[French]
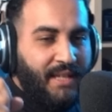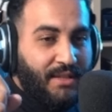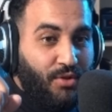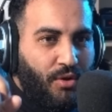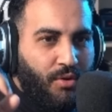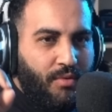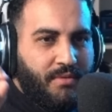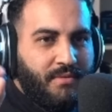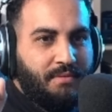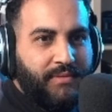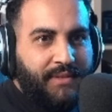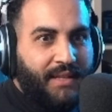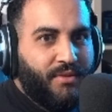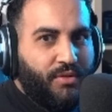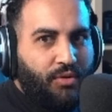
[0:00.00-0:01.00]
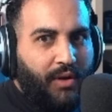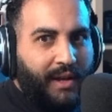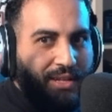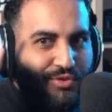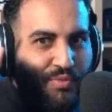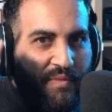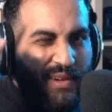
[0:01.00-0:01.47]
Nathan, Nathan,
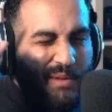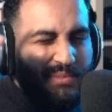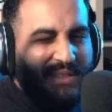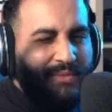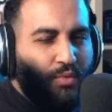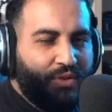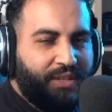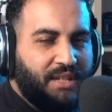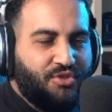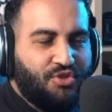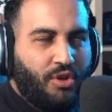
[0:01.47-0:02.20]
là, tu me fais un petit montage,